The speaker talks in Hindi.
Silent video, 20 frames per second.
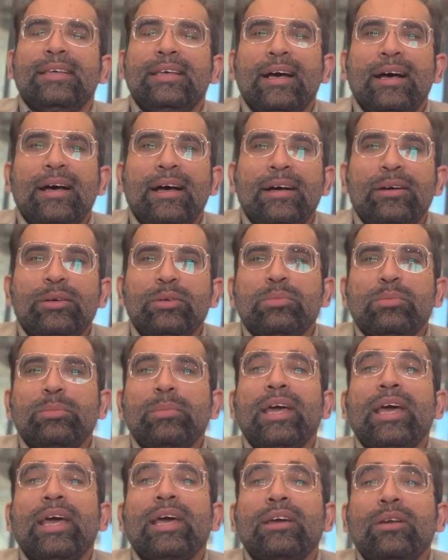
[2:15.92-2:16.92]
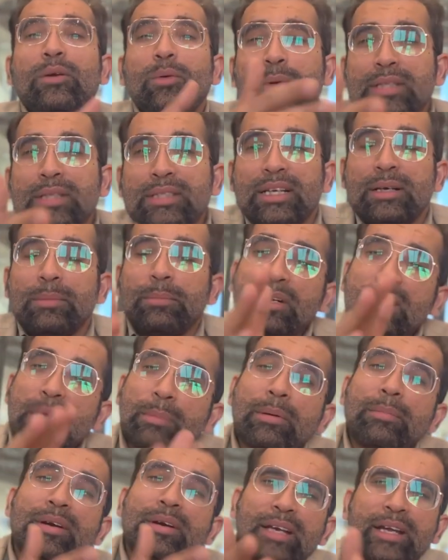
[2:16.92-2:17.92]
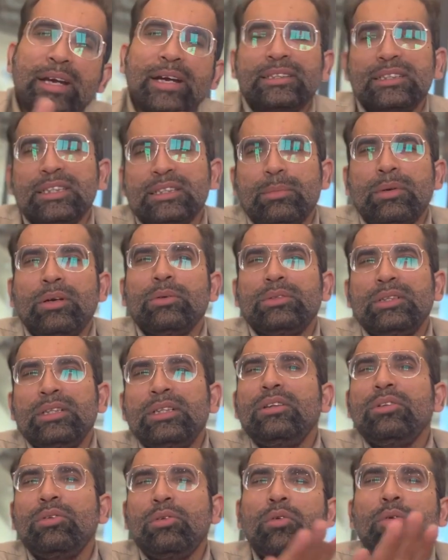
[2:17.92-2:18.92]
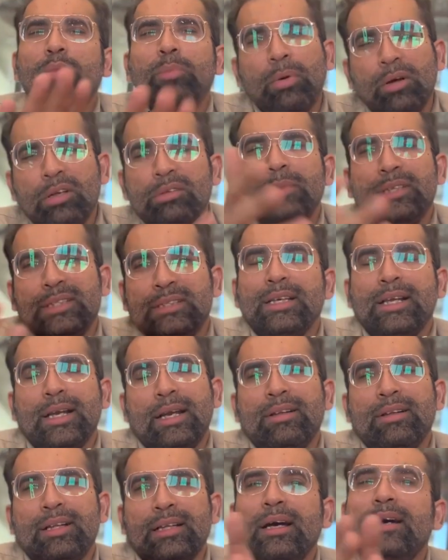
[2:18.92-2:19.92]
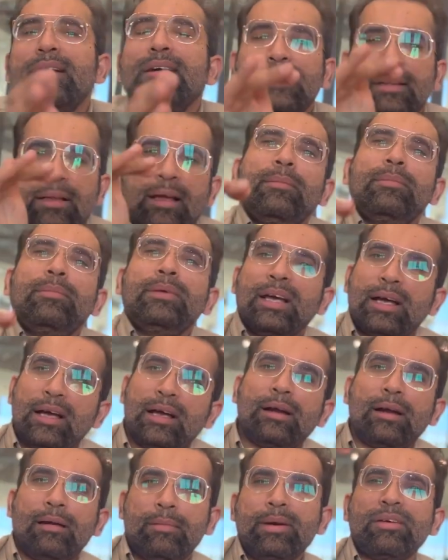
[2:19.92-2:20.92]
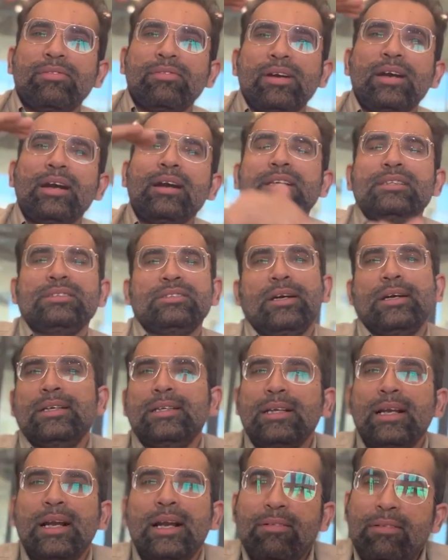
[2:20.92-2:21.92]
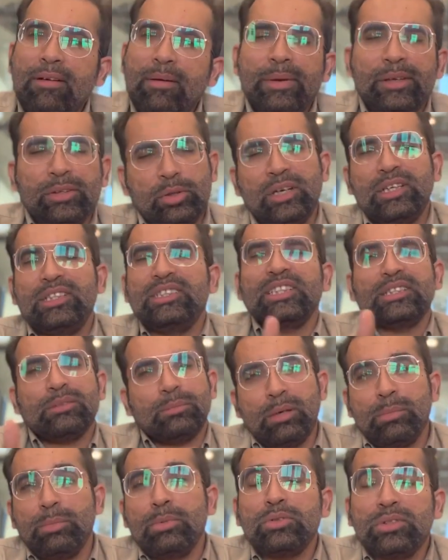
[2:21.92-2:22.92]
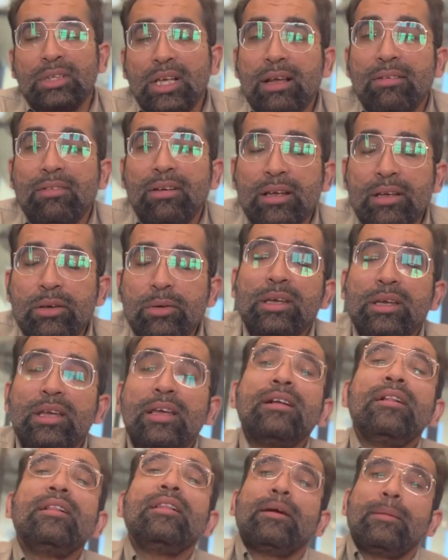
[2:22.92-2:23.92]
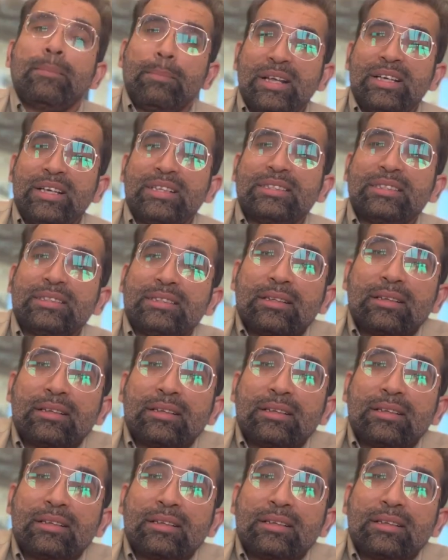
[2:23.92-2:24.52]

या उसमें एक्रूवल्स एंड प्री पेमेंट की एडजस्टमेंट होती थी तो बहुत बेसिक लेवल था अब यहाँ आप डेफिनेटली स्ट्रैटेजिक लेवल पे तो एडजस्टमेंट भी उसी लेवल की होगी प्लस